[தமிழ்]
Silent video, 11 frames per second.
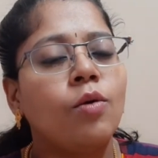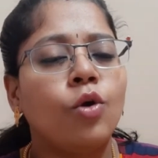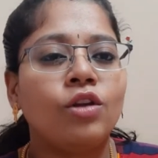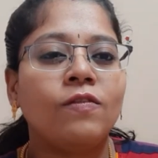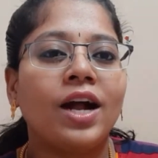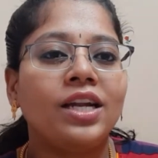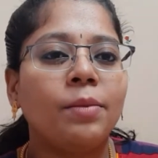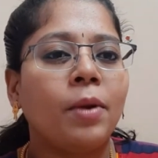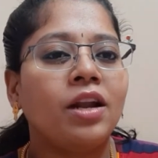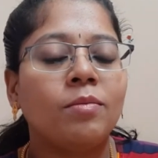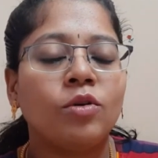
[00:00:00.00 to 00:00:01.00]
ஒரு வாட்டி
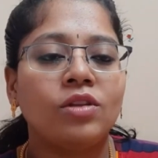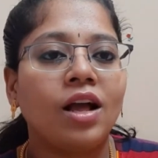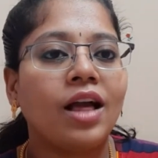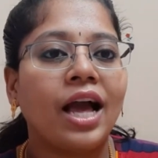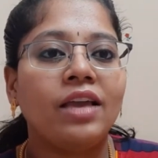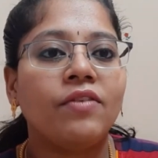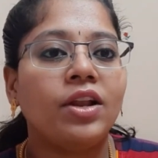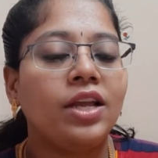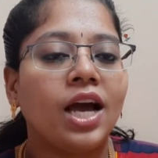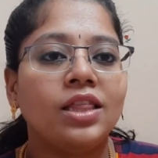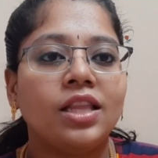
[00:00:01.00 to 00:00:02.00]
பண்ணும்போதெல்லாம்
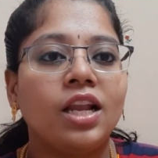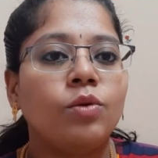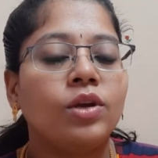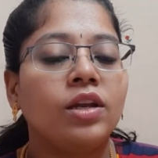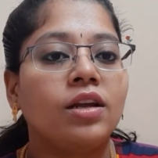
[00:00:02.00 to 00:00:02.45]
கைவலி அந்த அளவுக்கு